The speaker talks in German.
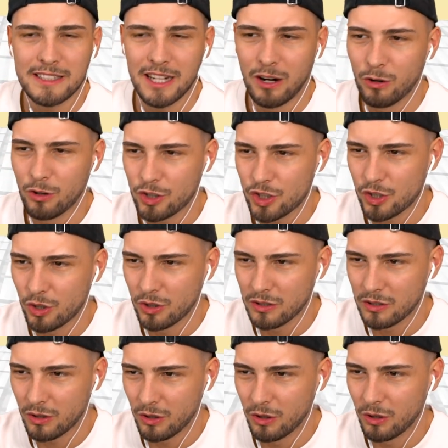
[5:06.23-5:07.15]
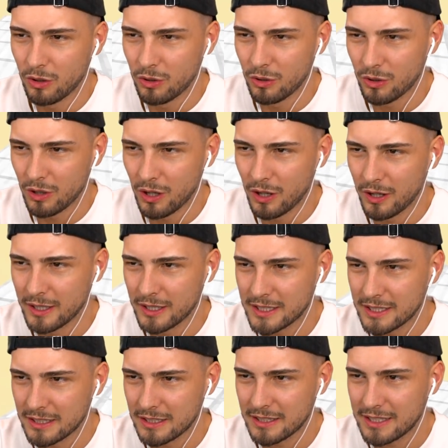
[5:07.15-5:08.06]
auch schon. Oh,
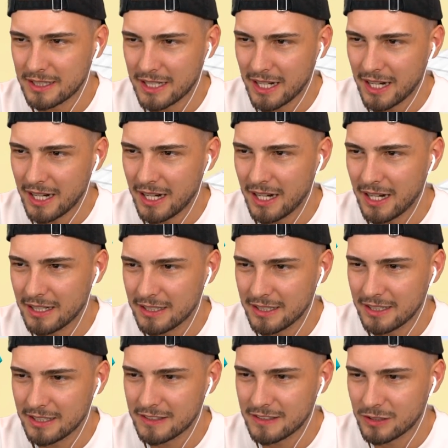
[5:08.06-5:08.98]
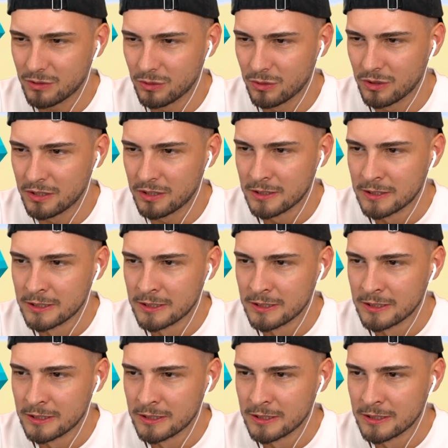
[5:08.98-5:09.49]
Leute, gar nicht gut.